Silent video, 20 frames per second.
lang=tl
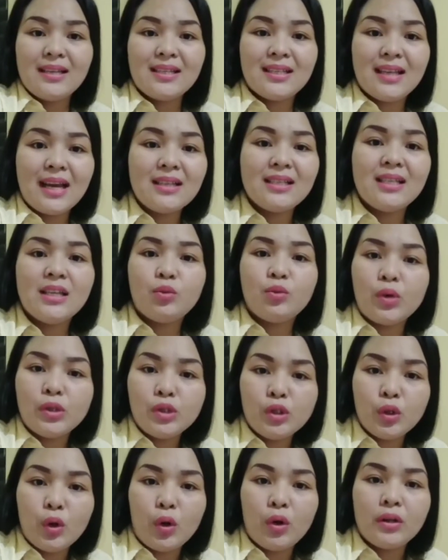isang
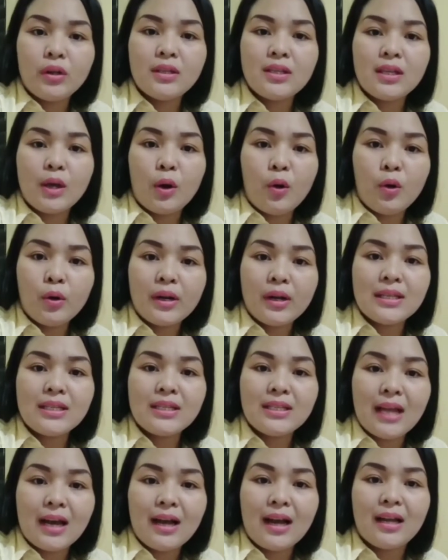sitwasyon sa
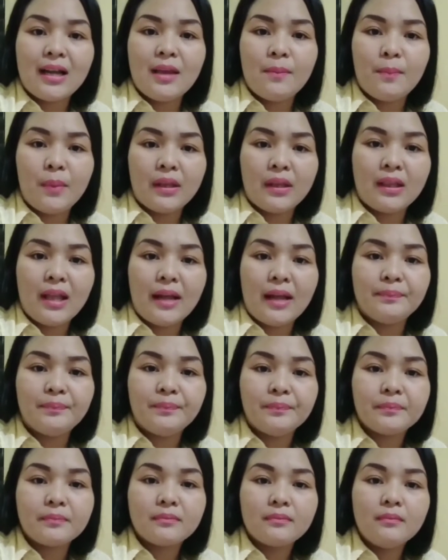oras ng
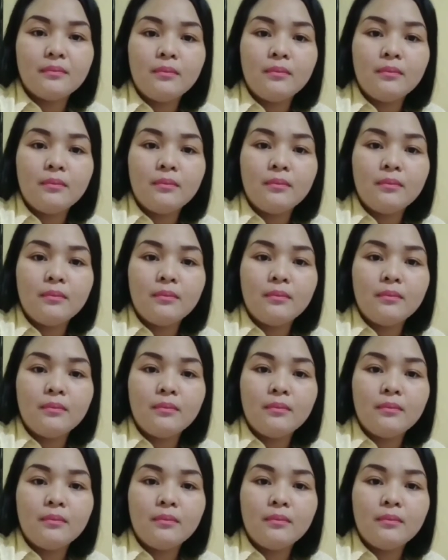kagipitan.